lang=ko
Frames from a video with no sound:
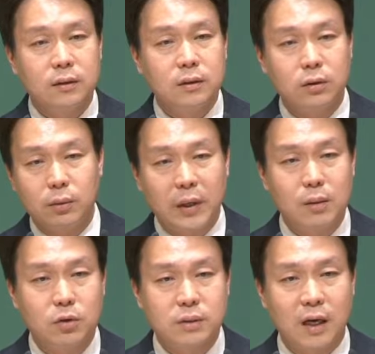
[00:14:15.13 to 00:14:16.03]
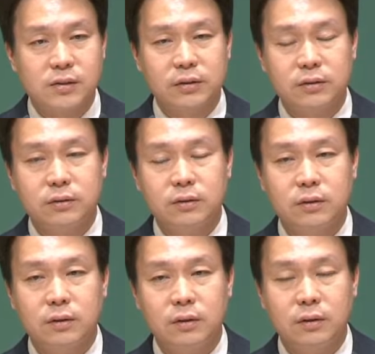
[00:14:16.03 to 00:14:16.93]
그런 거 팔아먹지 마세요.
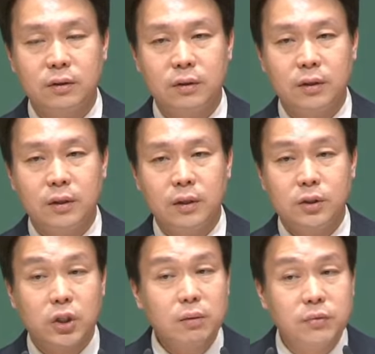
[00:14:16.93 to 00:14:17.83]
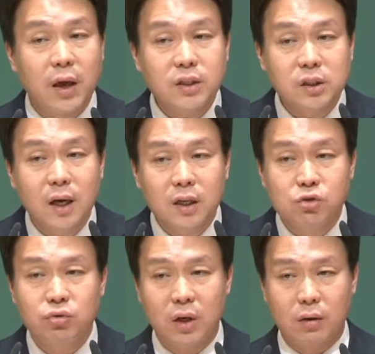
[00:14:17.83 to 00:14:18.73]
지금 내 신앙이
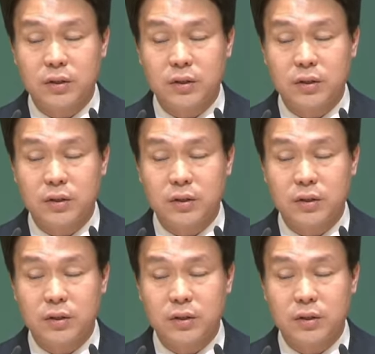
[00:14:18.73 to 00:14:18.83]
중요한 거예요.